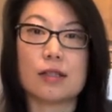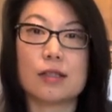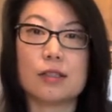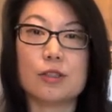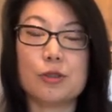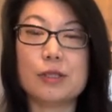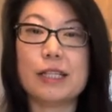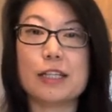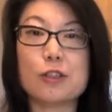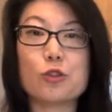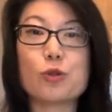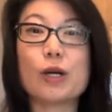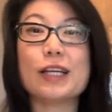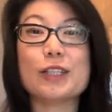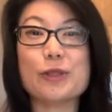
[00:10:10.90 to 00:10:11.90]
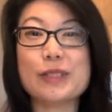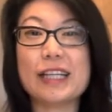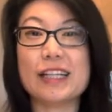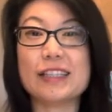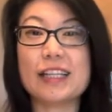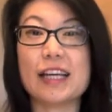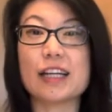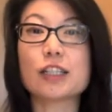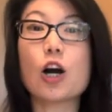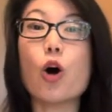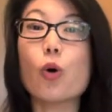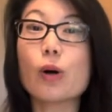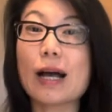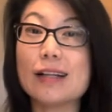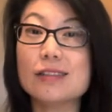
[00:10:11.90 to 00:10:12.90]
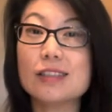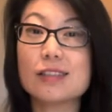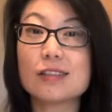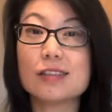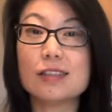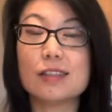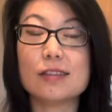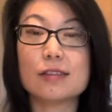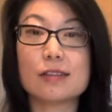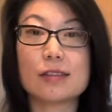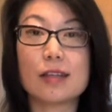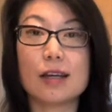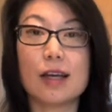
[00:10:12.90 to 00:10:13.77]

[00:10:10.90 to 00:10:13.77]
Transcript: 有一点酸，有一点甜，口感清新。